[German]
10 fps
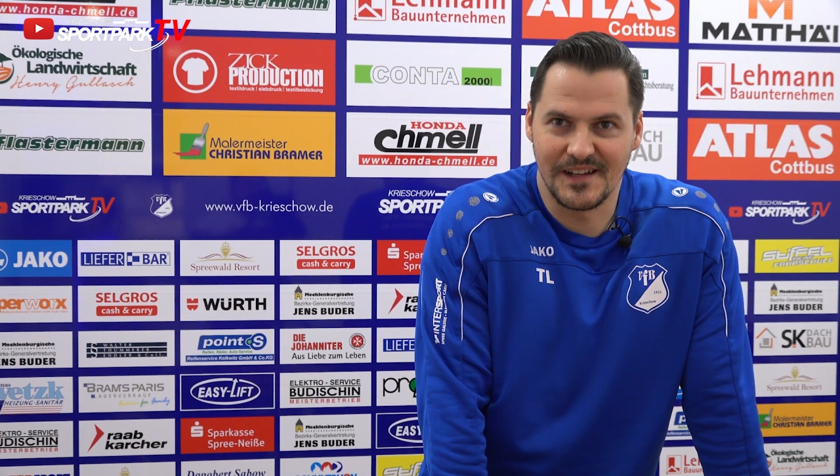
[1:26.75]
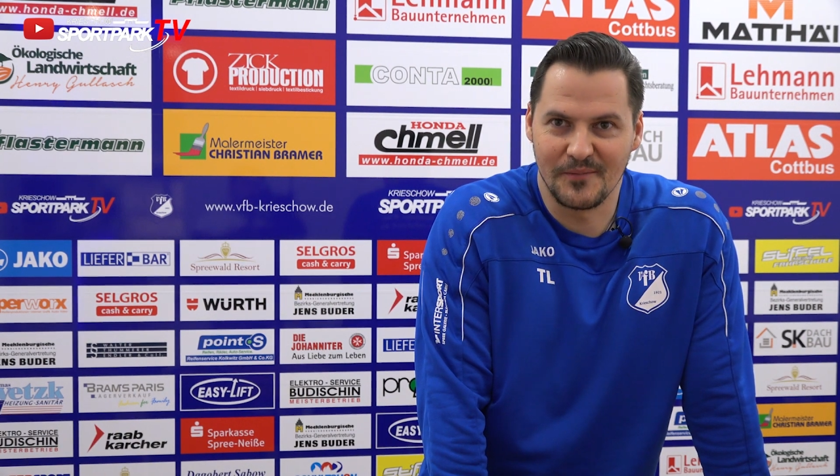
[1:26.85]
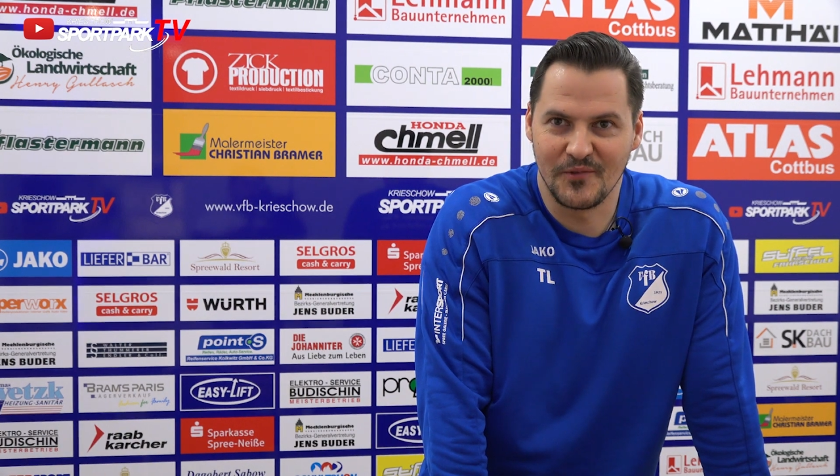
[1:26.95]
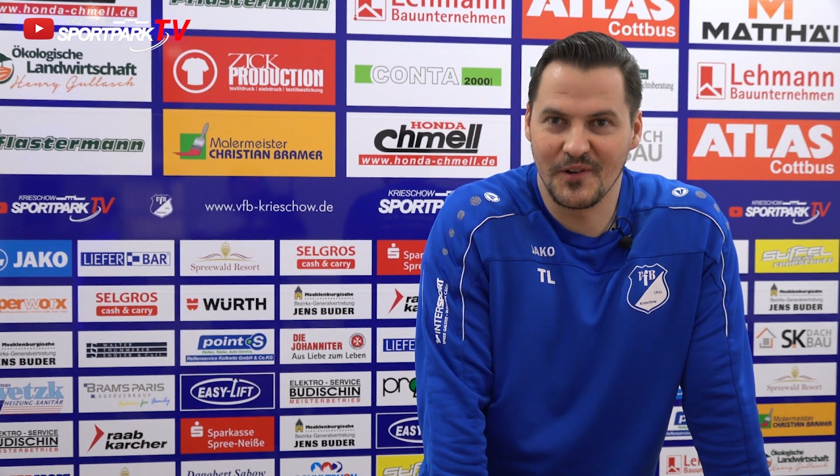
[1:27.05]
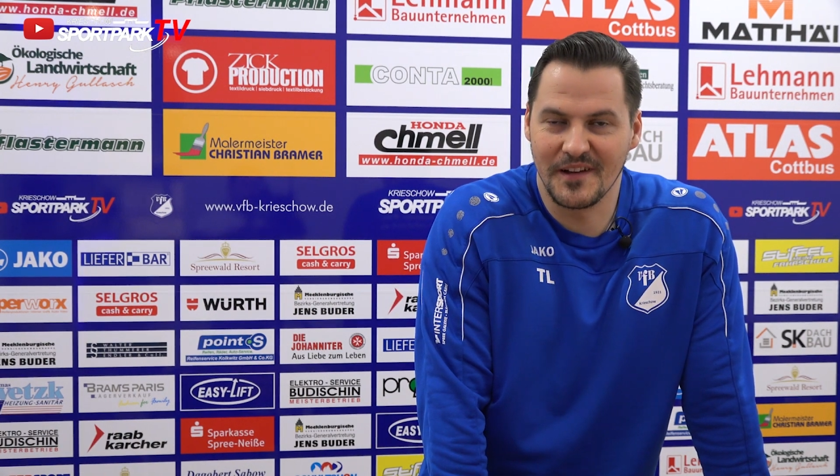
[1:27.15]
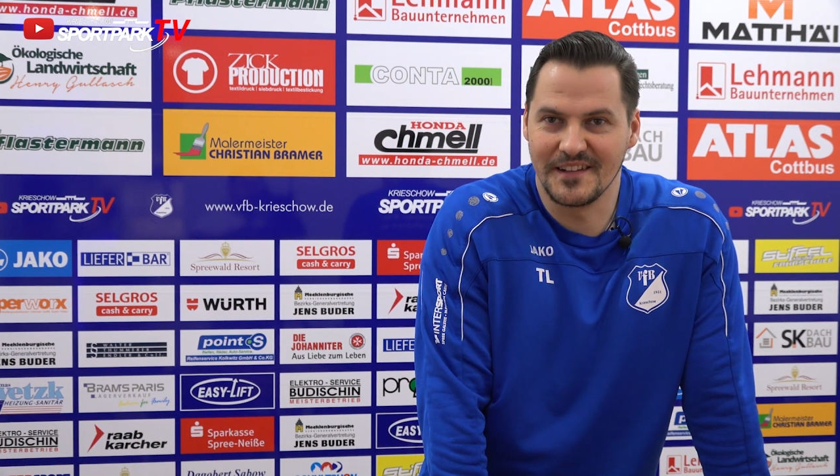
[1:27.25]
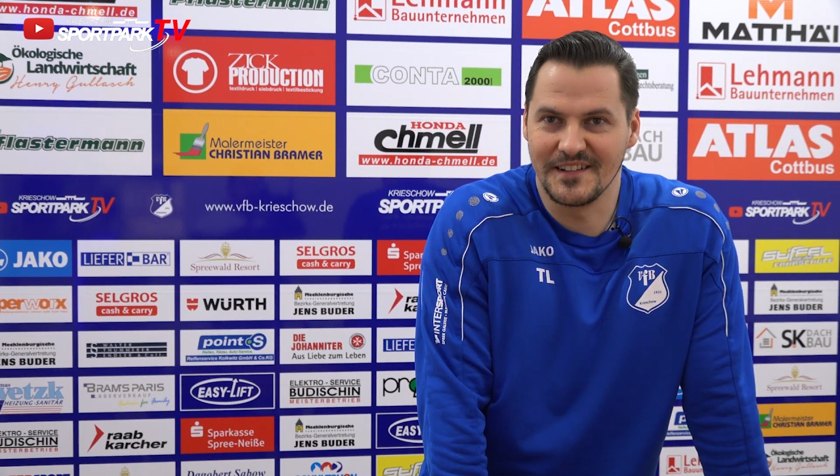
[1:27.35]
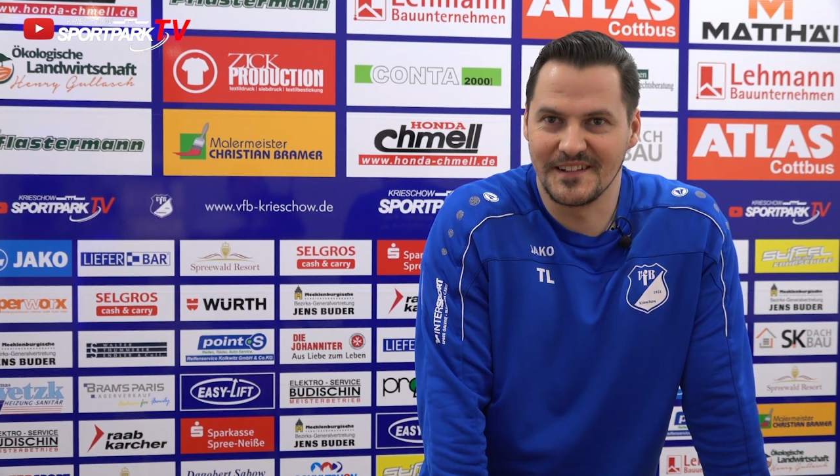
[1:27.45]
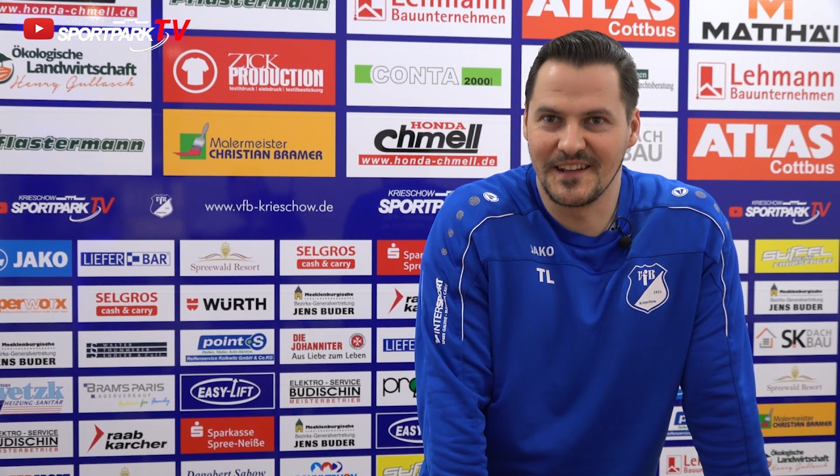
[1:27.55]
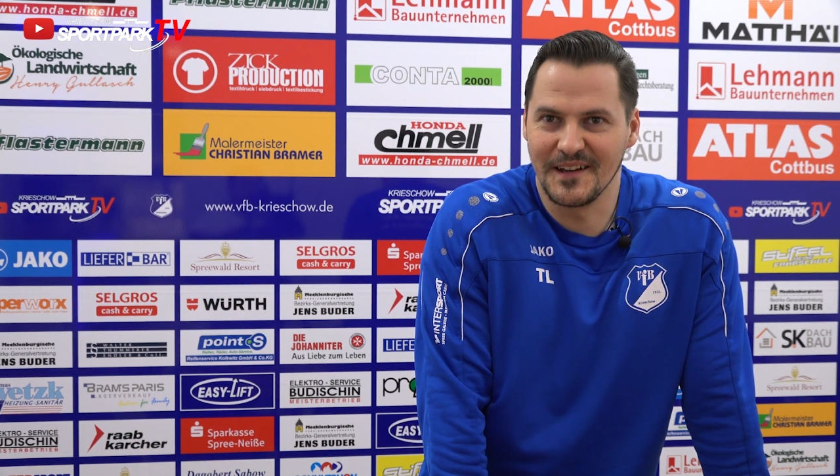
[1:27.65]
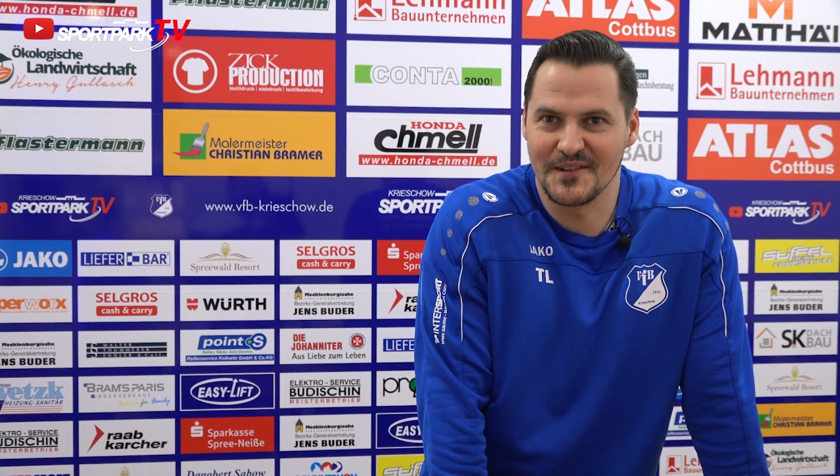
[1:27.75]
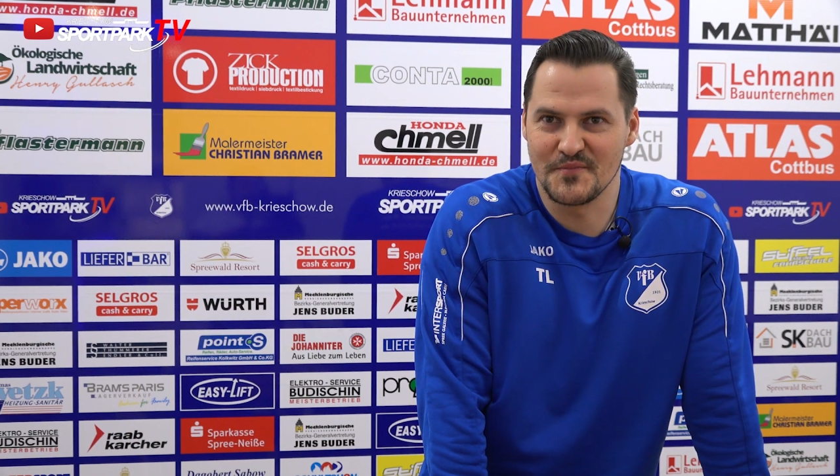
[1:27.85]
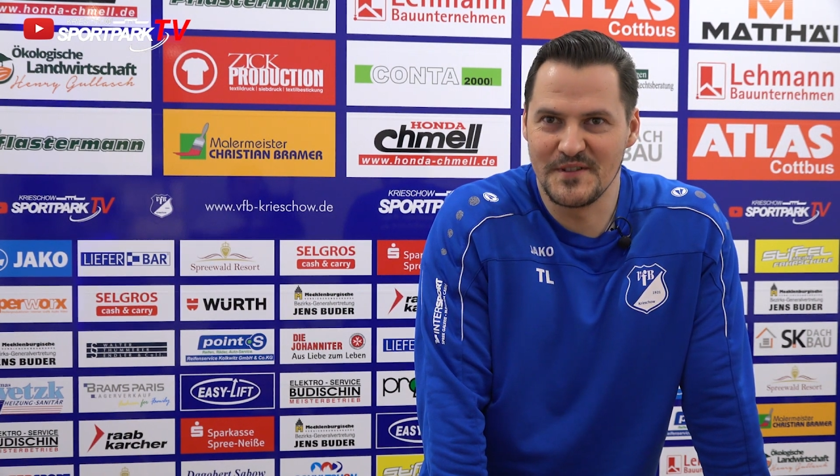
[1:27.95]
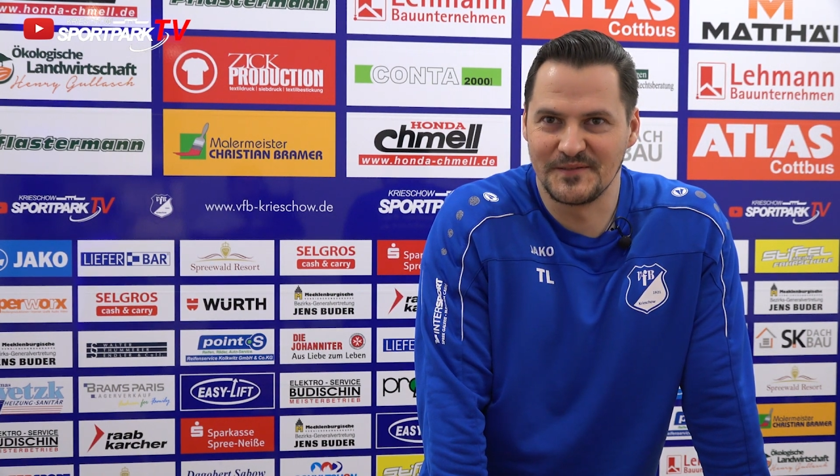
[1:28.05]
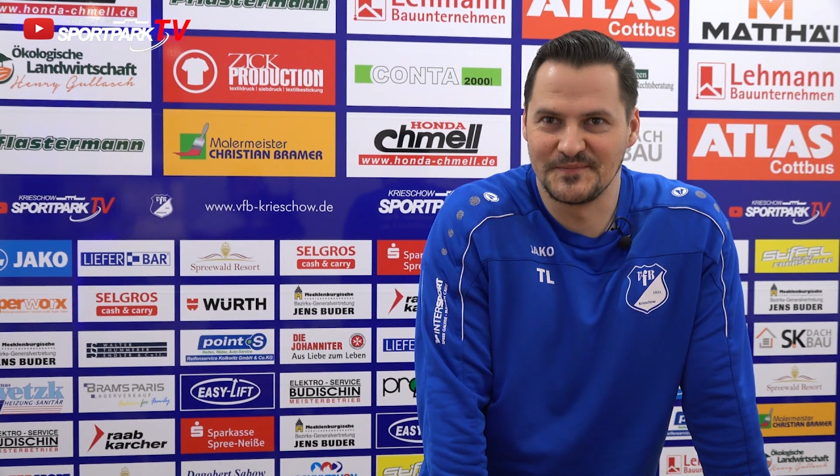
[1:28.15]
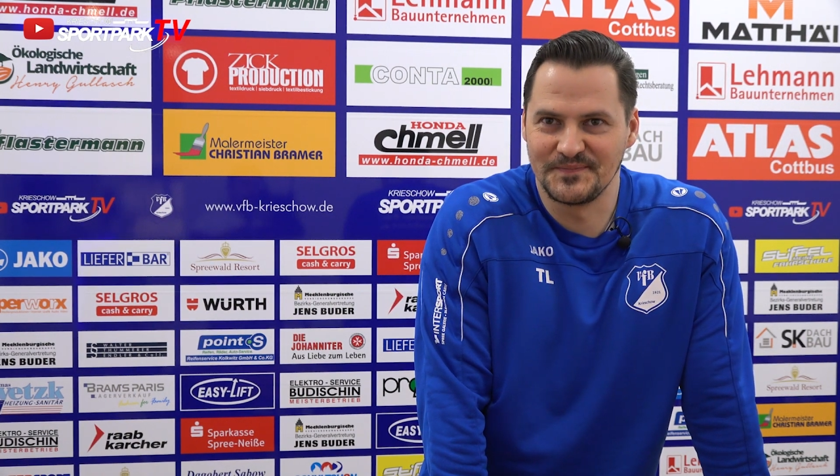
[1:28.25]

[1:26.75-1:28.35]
am Wochenende in Gera spielen.